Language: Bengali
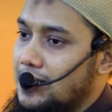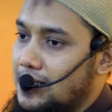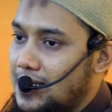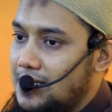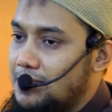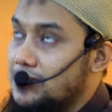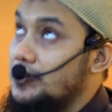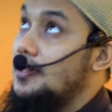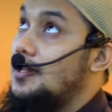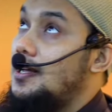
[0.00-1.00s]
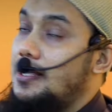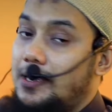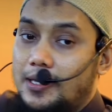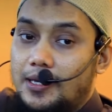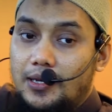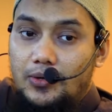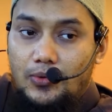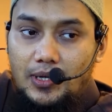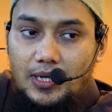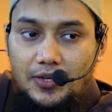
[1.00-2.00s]
কালিমাতুল্লাহি হিয়াল
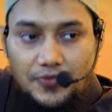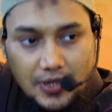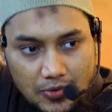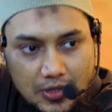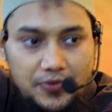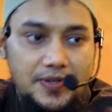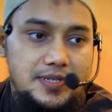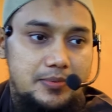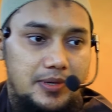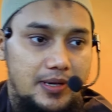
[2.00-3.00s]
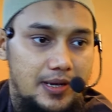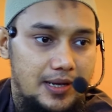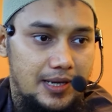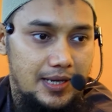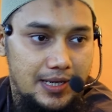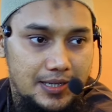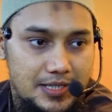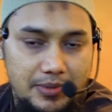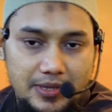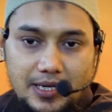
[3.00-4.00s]
উলিয়া ফাহুয়া ফি সাবিল
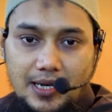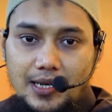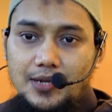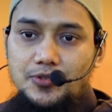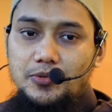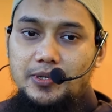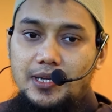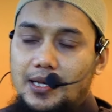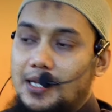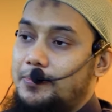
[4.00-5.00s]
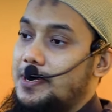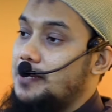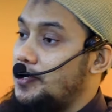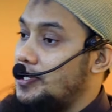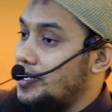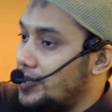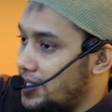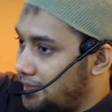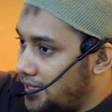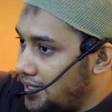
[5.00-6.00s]
যে ব্যক্তি আল্লাহর জমিন আল্লাহ পাকের
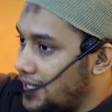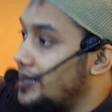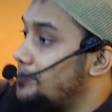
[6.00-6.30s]
পতাকাটা মানে কি